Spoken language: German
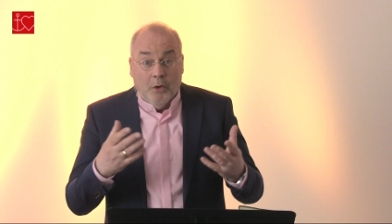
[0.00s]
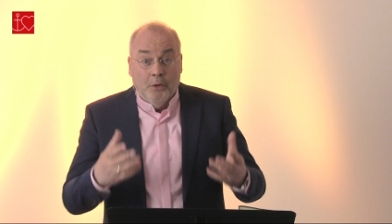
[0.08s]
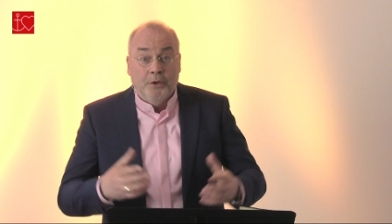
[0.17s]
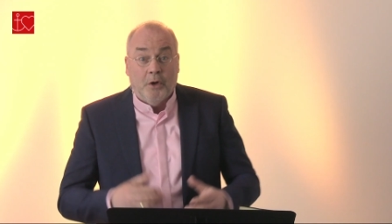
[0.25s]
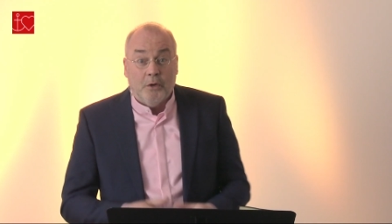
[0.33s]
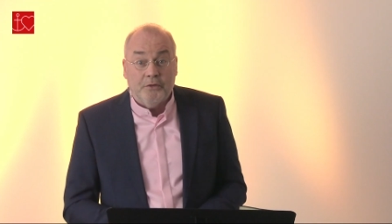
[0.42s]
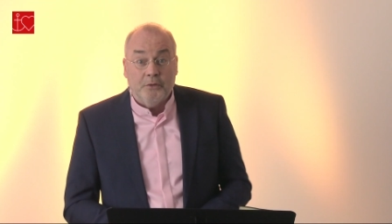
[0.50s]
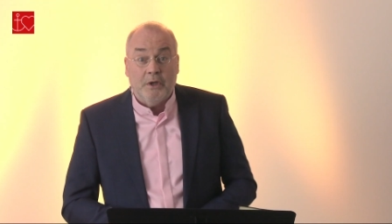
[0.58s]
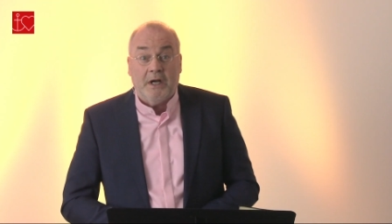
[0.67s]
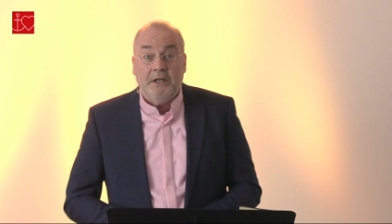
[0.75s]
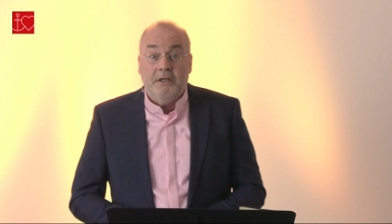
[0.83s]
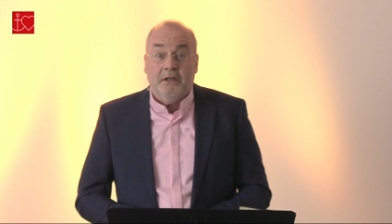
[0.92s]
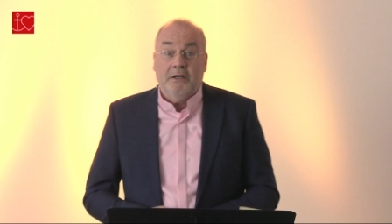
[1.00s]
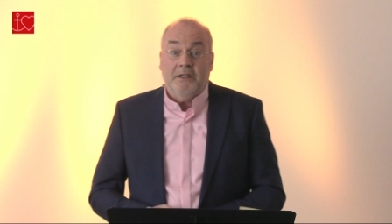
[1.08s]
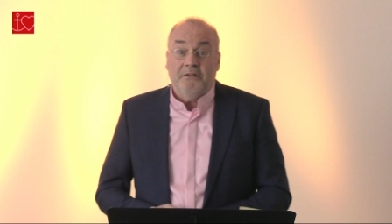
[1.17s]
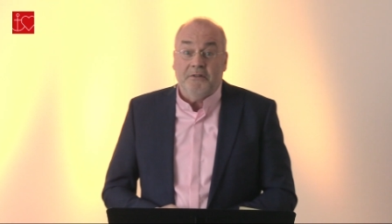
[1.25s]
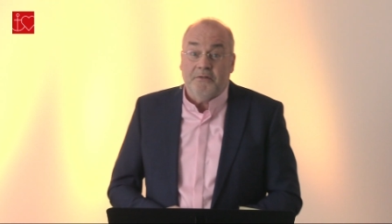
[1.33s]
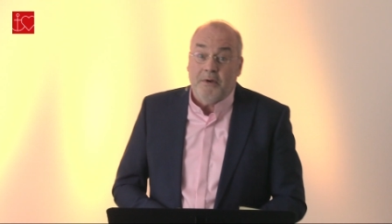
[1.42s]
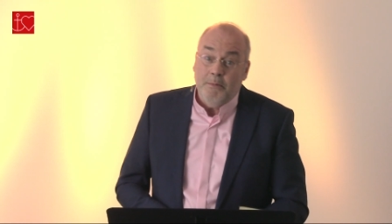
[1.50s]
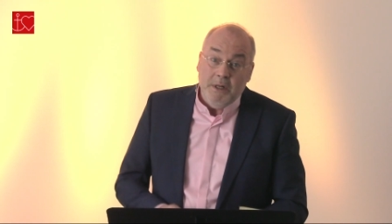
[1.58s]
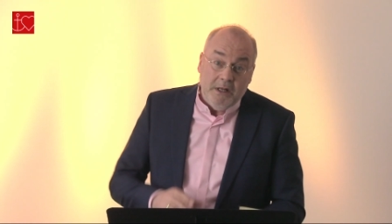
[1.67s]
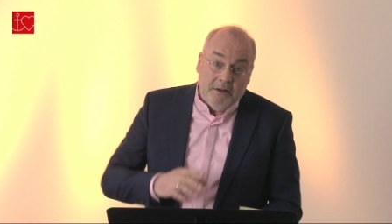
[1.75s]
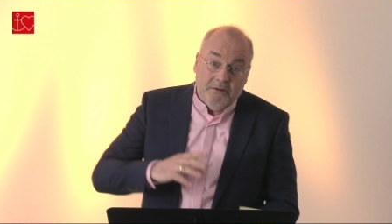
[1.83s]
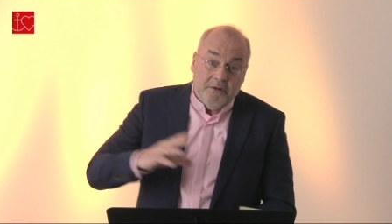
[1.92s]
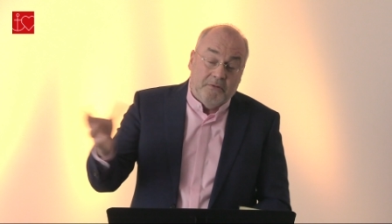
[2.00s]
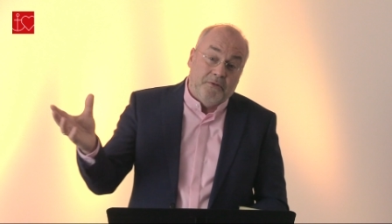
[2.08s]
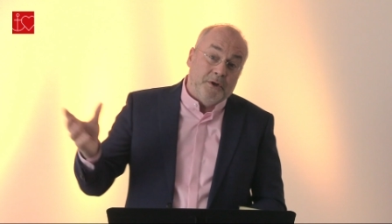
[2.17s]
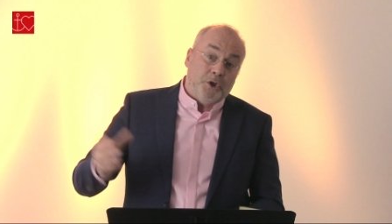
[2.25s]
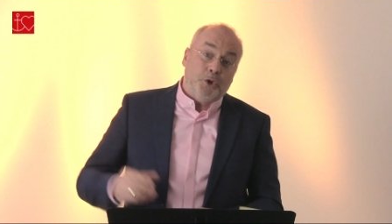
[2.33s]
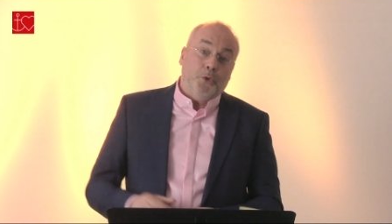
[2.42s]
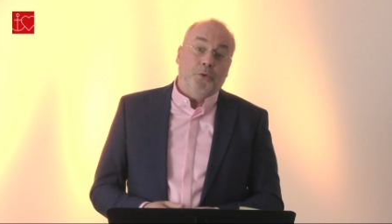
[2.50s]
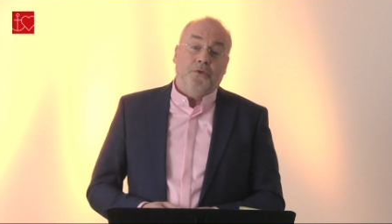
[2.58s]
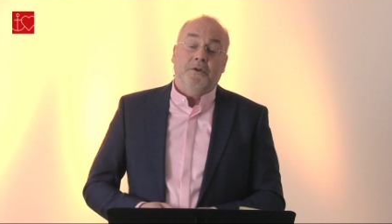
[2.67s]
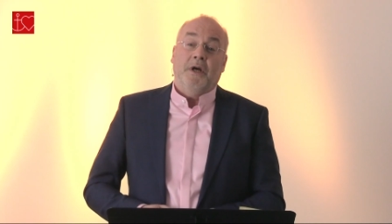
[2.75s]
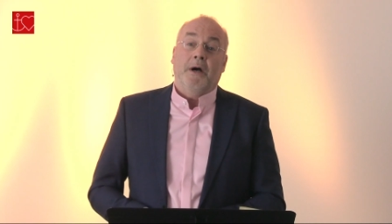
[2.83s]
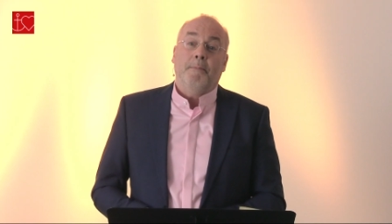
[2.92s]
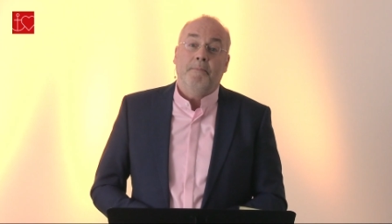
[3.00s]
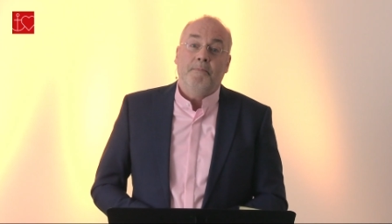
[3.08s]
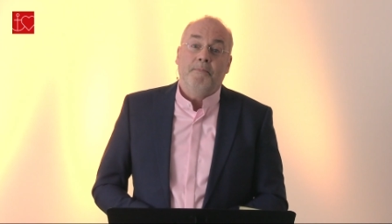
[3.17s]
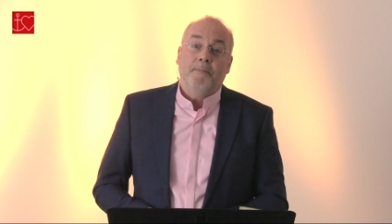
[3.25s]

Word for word: und auch sogar ihre ganze Familie sie verstoßen haben.